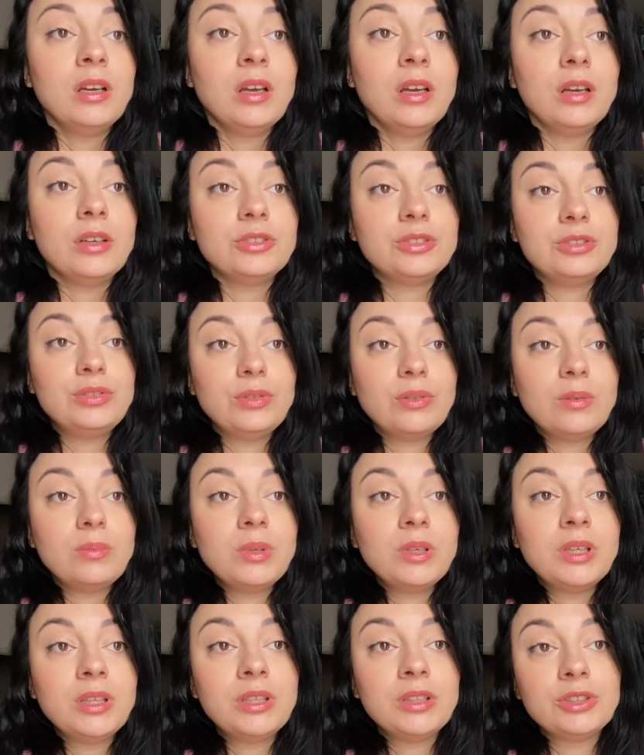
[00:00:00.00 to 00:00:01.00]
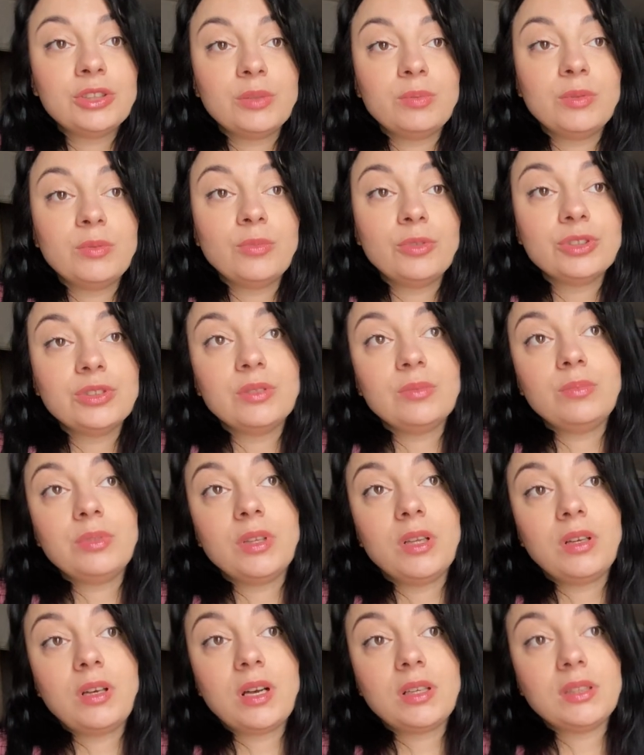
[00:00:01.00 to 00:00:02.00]
Ждем, чтобы можно
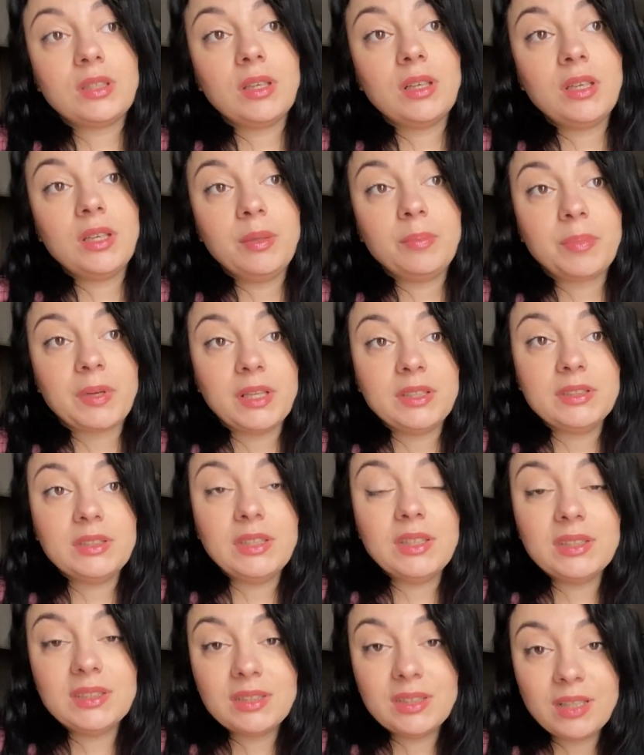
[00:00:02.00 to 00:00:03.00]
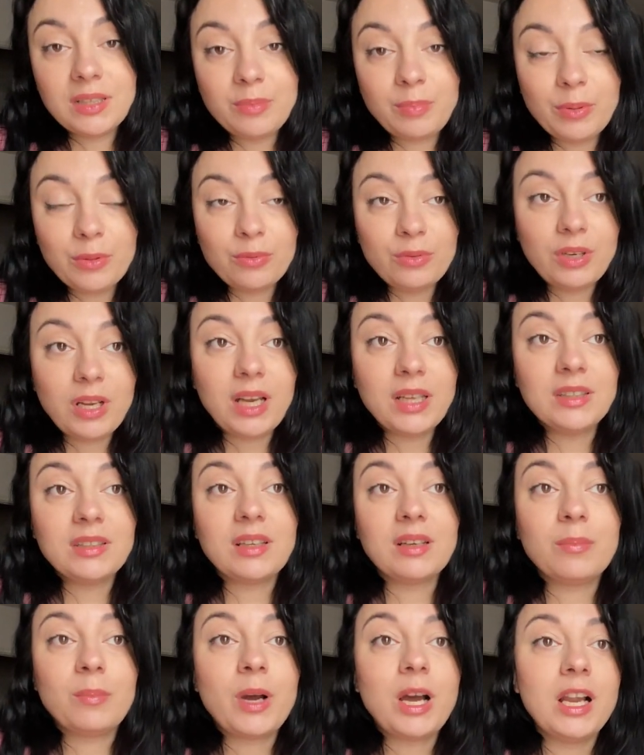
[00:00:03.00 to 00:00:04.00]
было как-то и пройтись, погулять
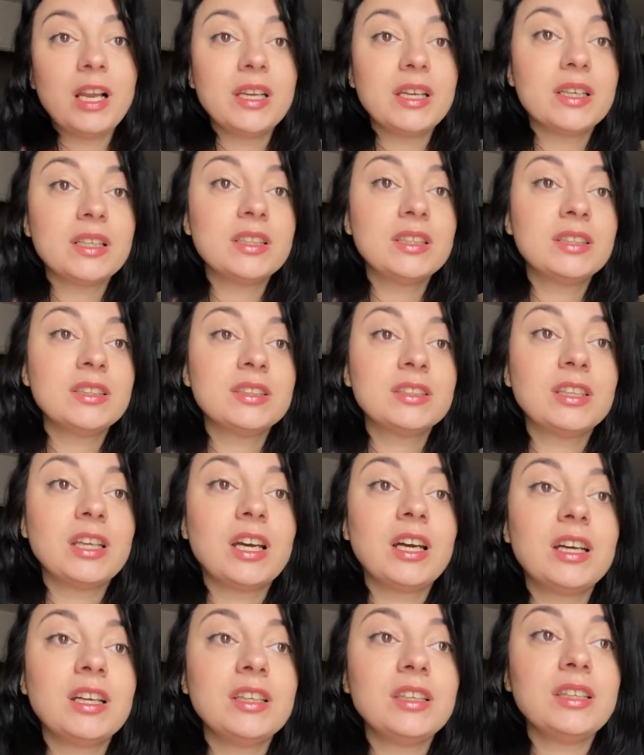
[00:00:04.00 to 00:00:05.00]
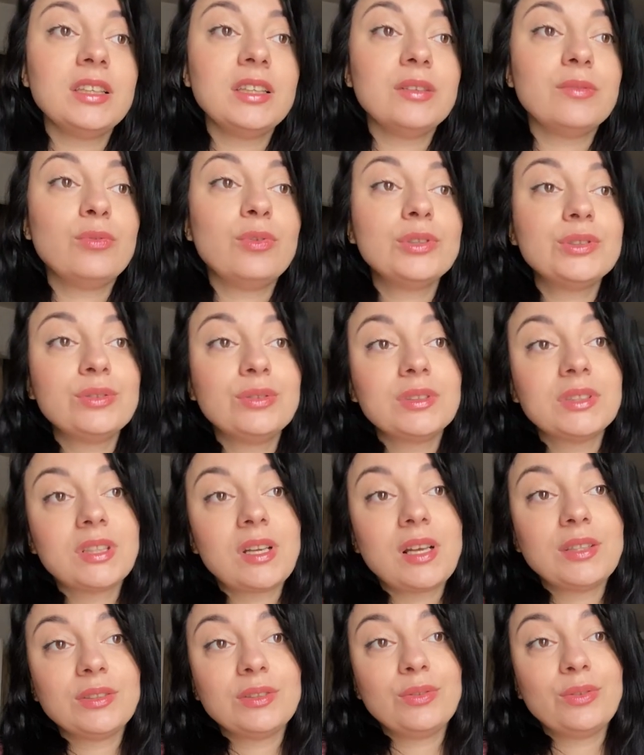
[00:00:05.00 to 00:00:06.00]
нормально, да, и воздух
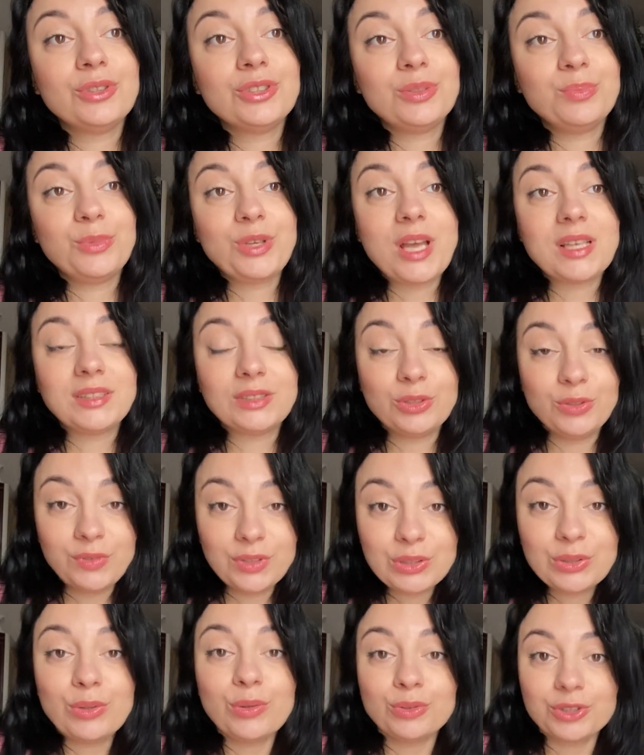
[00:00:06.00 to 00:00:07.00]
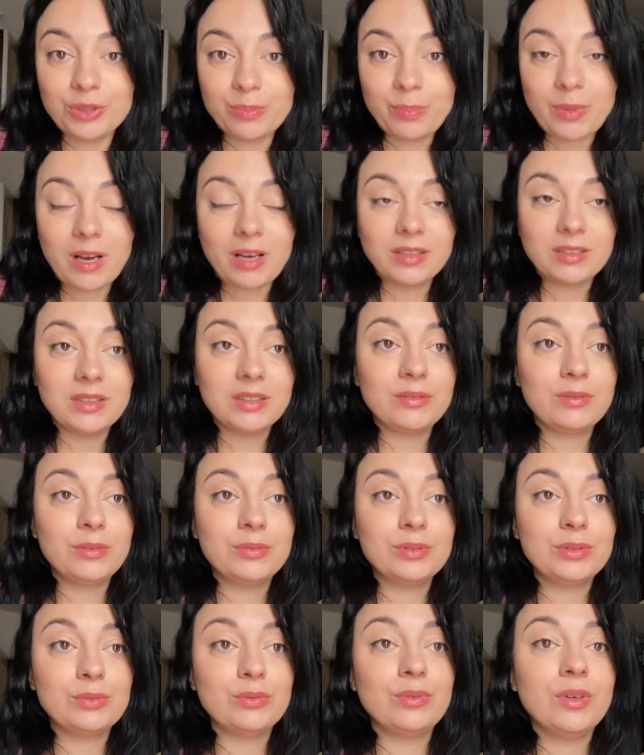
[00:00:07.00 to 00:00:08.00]
сразу тоже меняется. Но весной уже пахнет
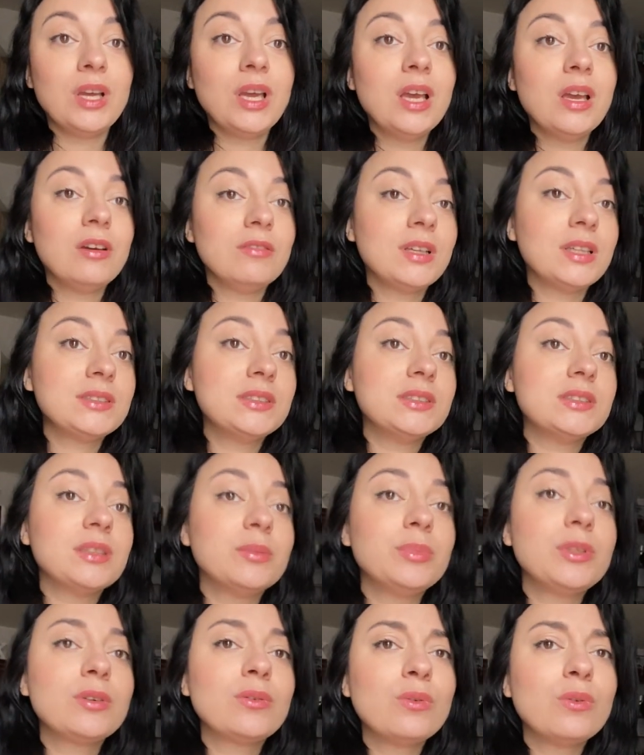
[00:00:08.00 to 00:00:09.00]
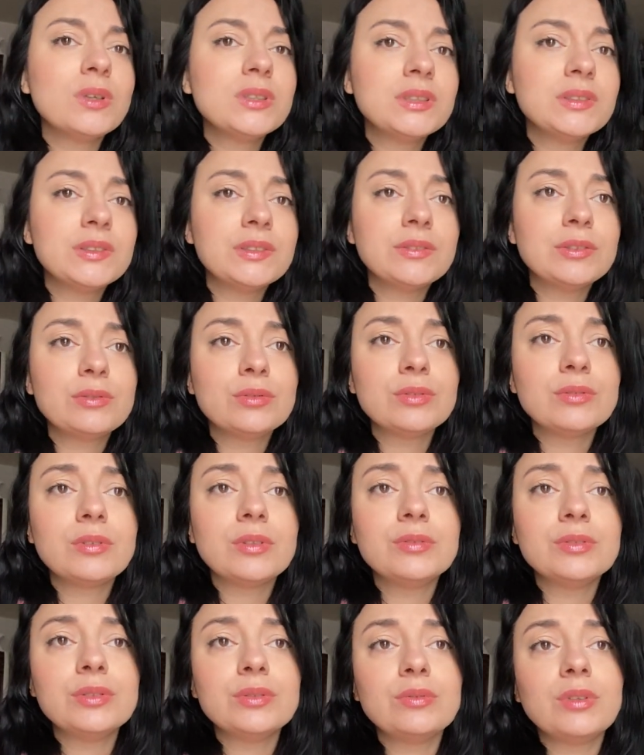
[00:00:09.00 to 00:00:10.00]
вовсю. У нас здесь абрикосы цветут
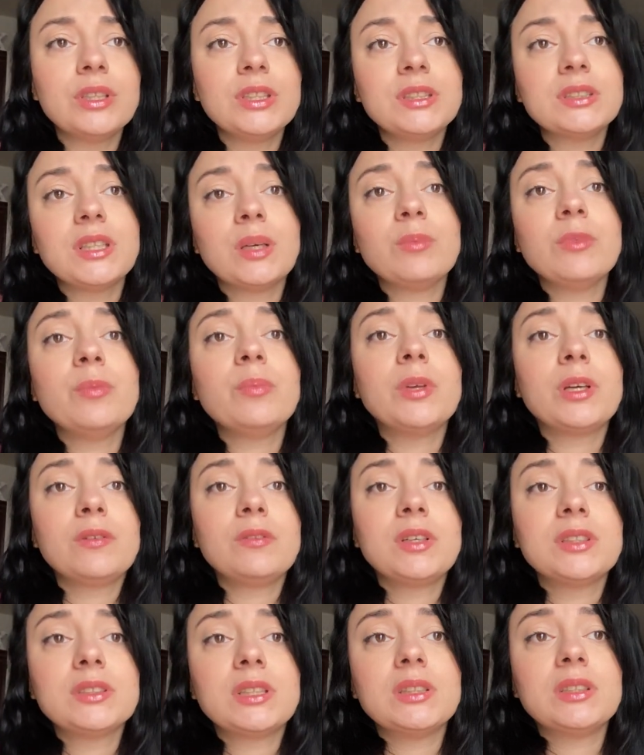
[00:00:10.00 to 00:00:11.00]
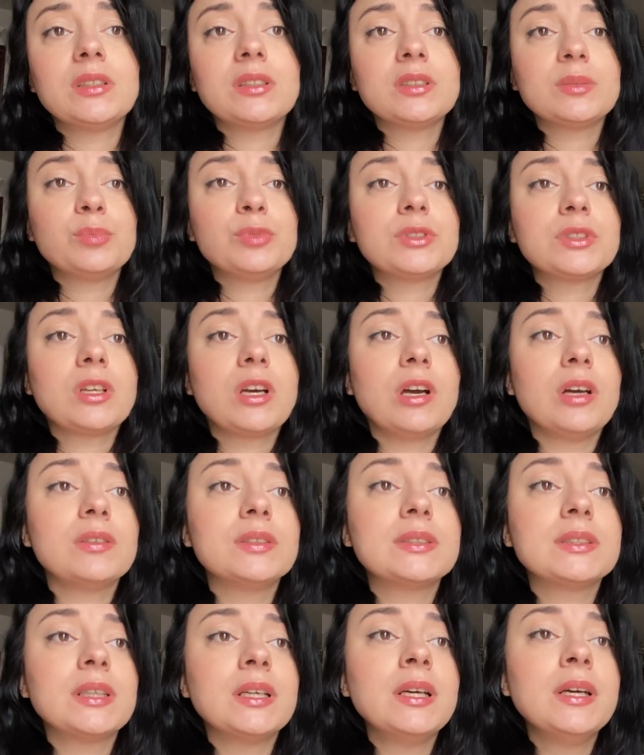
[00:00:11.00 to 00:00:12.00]
вовсю, они самые первые, кстати,
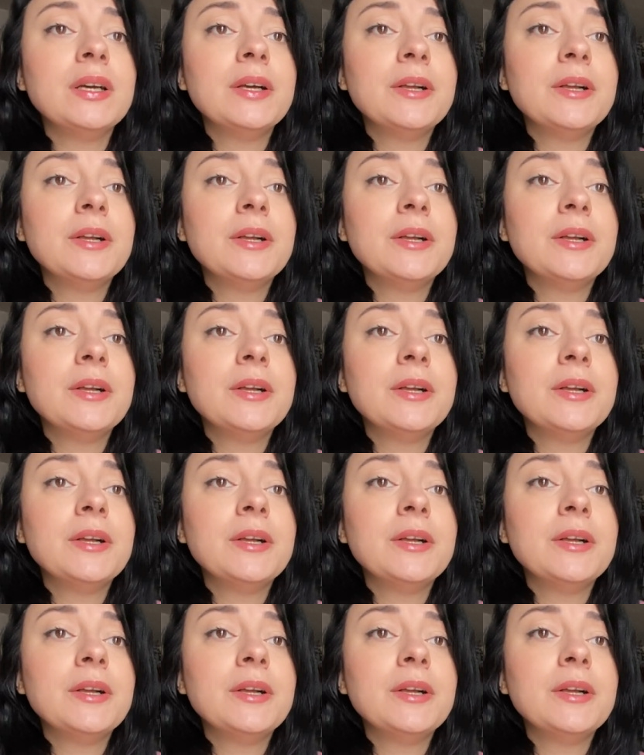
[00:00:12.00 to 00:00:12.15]
распускаются.